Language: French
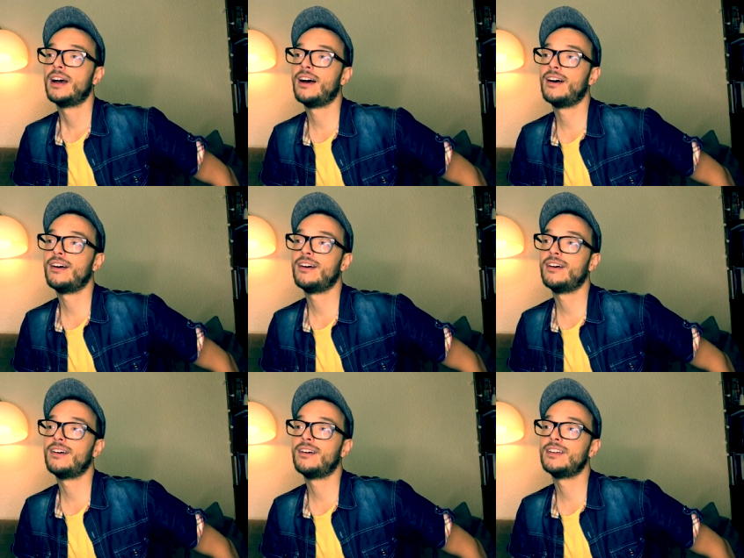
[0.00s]

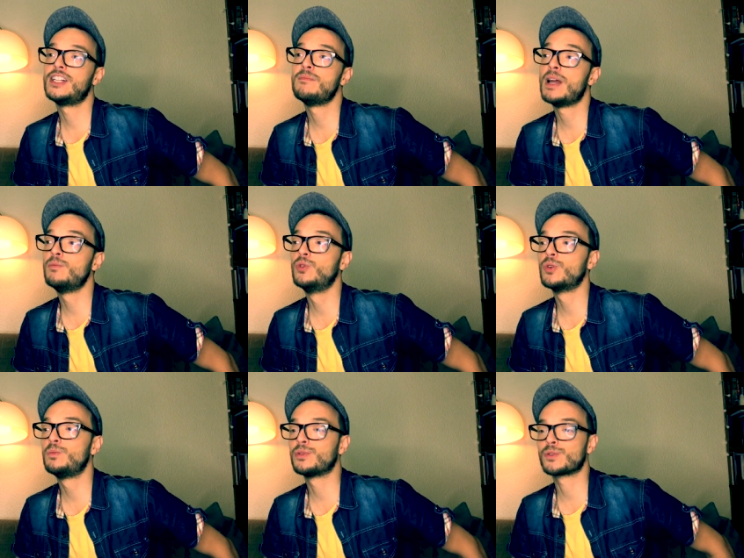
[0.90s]
Euh, j'aime
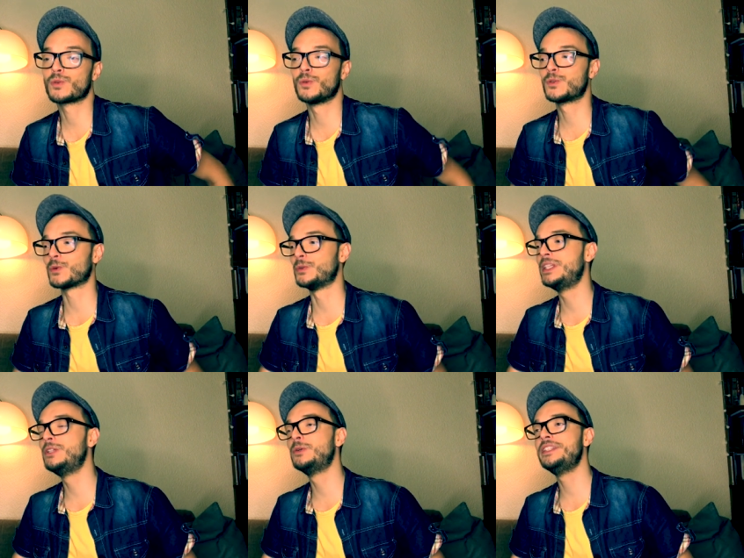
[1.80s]
l'amoureux pour son, son
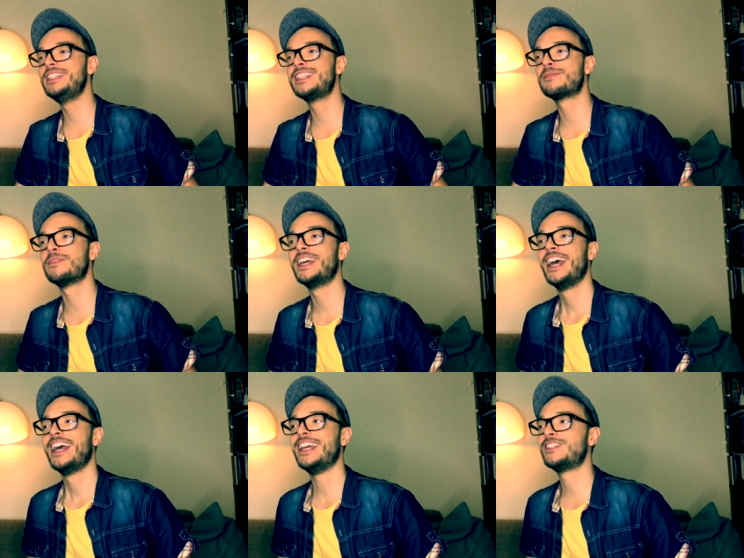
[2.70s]
hédonisme
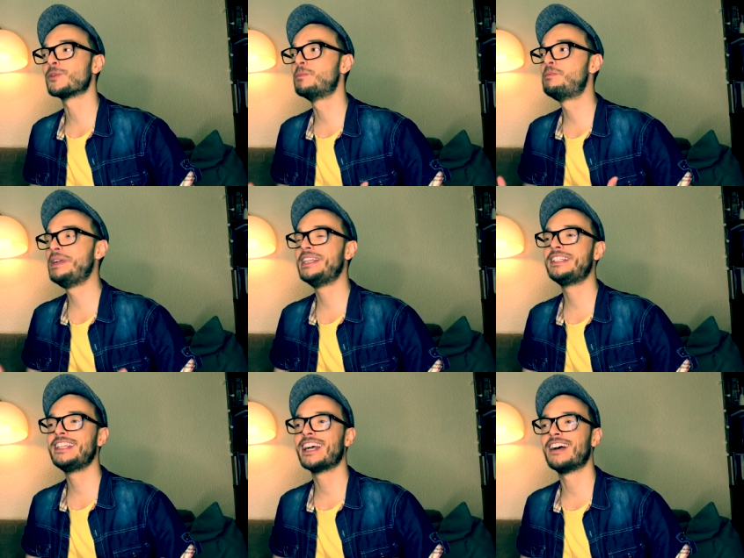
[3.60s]
et, son
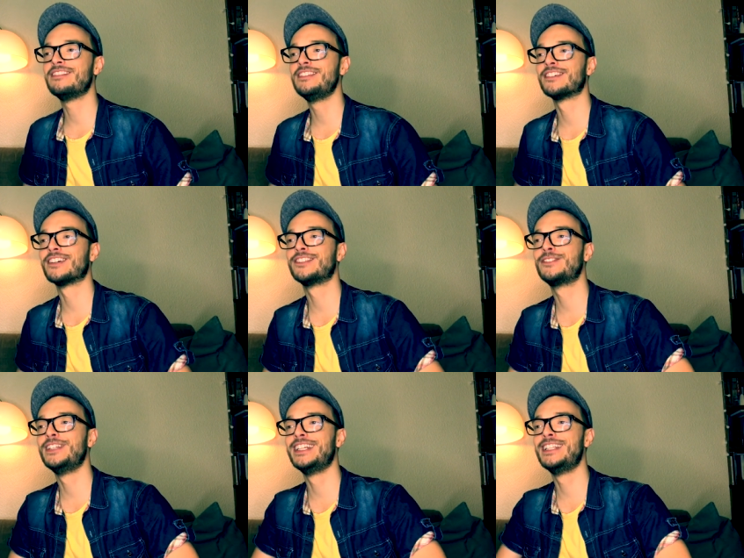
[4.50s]
plaisir à vivre
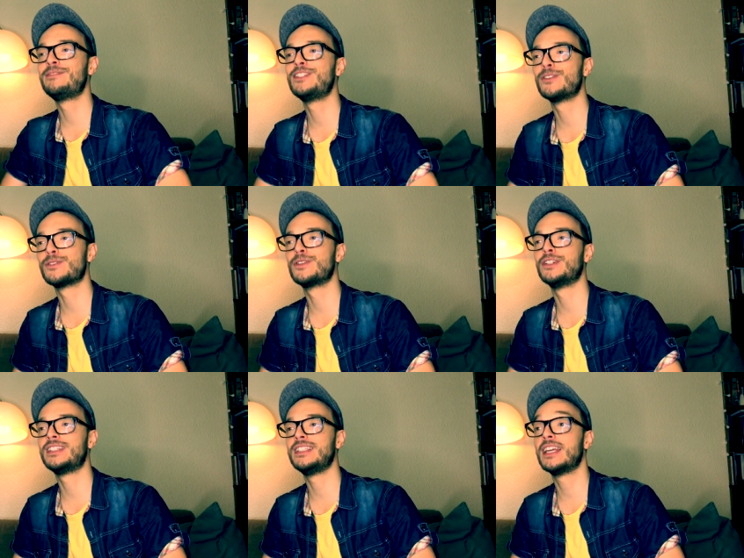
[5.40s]
toutes les, petites choses du
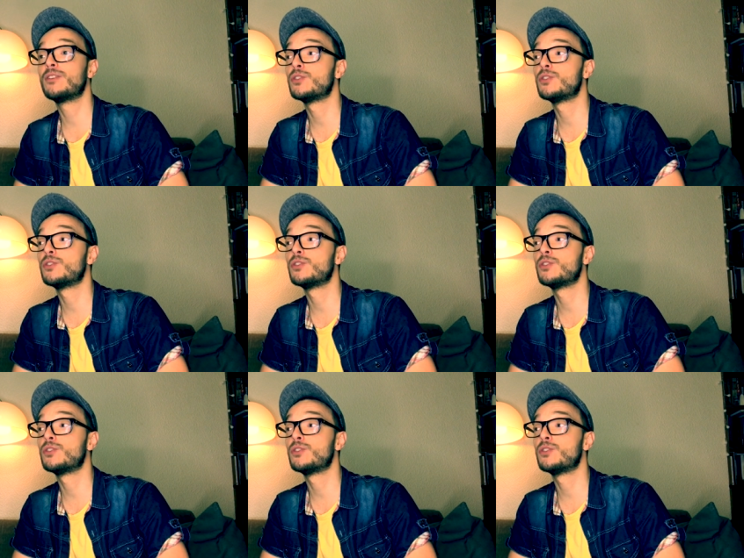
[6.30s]
quotidien.